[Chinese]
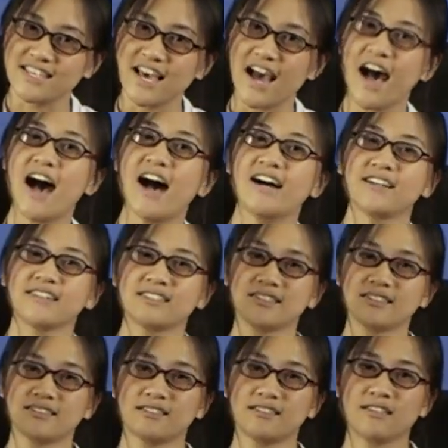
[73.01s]
yuck。
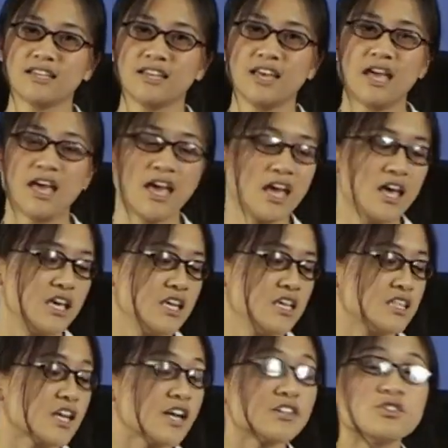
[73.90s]

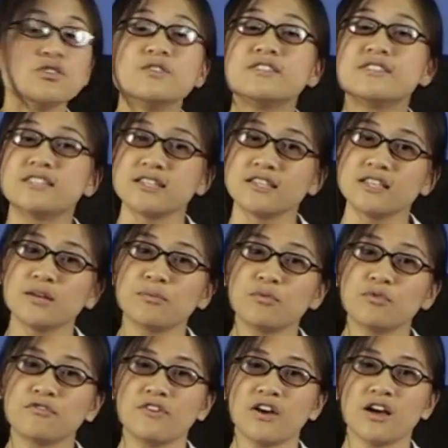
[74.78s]
以上就是子音的
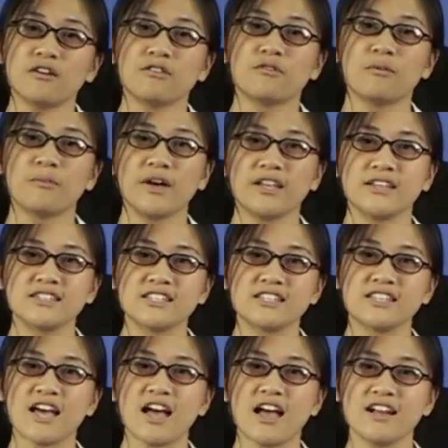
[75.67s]
部分，我们
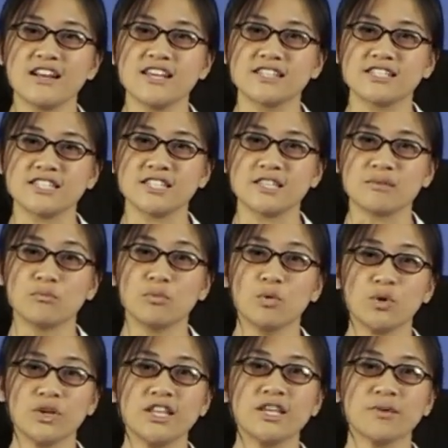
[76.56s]
接下来练习
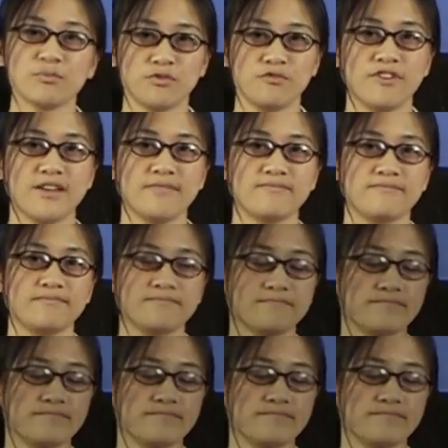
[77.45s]
母音的部分。